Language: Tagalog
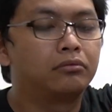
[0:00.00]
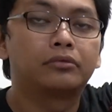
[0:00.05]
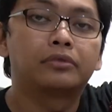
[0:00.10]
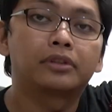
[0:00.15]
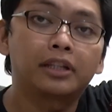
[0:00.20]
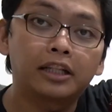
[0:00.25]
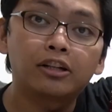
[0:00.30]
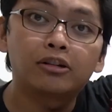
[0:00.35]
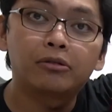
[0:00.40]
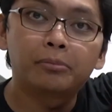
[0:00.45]

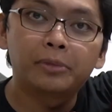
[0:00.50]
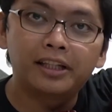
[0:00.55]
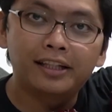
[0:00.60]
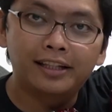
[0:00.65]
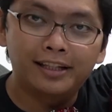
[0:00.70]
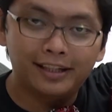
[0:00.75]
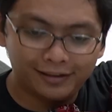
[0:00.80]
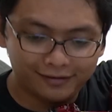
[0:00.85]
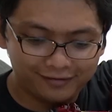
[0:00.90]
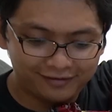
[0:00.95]
Sana
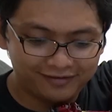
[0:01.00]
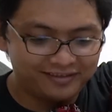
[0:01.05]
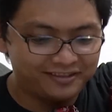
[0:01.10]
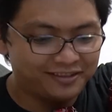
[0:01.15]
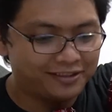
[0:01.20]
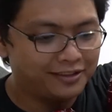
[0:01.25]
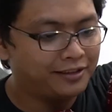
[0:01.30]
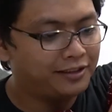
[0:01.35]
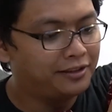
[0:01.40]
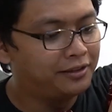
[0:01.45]
umiilaw.
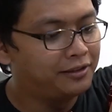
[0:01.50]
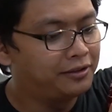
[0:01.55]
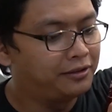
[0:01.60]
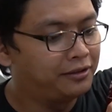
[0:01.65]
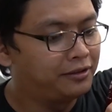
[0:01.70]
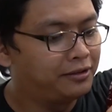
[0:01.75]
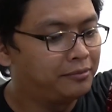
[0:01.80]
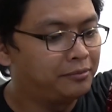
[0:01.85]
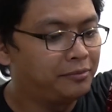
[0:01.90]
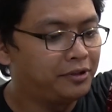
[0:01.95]

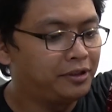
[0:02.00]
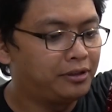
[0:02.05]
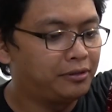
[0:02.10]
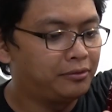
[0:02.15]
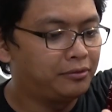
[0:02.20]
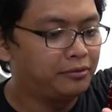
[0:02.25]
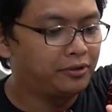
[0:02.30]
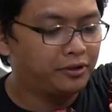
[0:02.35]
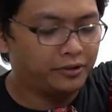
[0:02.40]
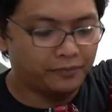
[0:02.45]

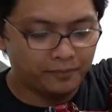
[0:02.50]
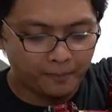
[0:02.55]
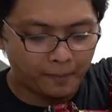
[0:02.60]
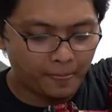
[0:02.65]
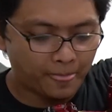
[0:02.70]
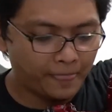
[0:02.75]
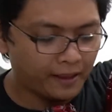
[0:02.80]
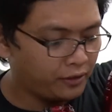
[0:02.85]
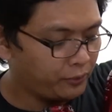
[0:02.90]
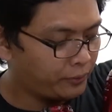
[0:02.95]
Ilaw ito eh.
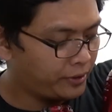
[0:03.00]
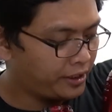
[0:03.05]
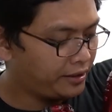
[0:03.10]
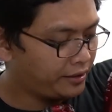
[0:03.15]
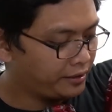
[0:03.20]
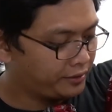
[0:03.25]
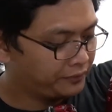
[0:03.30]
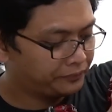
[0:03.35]
Anyway,